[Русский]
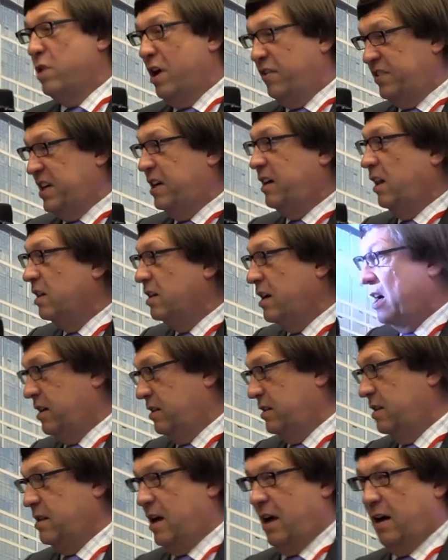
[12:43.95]
на всех рынках
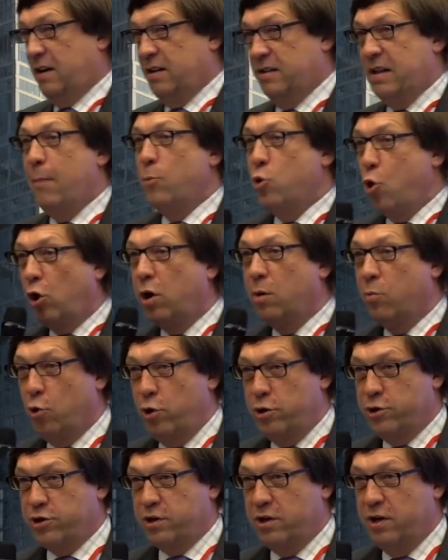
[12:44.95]
это так, намного
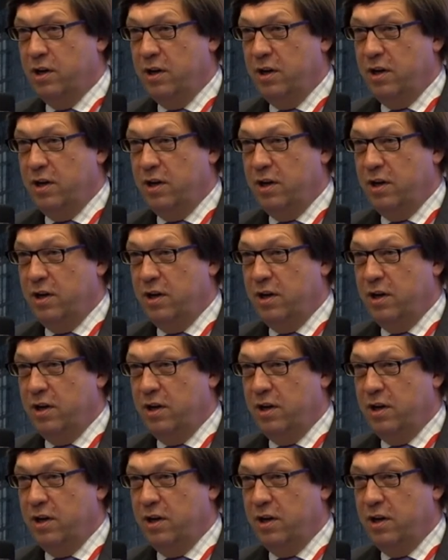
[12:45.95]
больше,